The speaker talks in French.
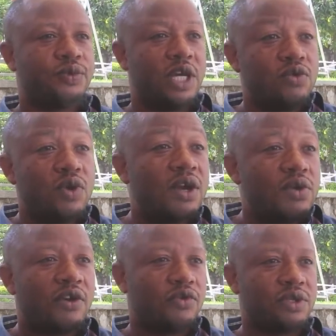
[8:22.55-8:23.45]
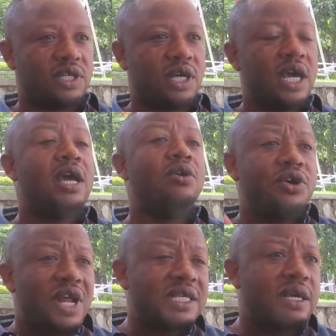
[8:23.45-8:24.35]
Et nous les lui avons dit.
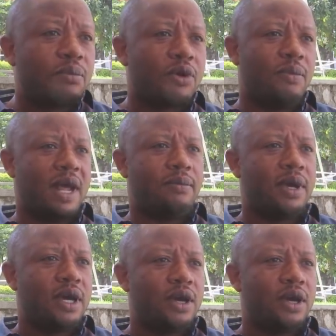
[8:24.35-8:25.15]
Le deuxième problème,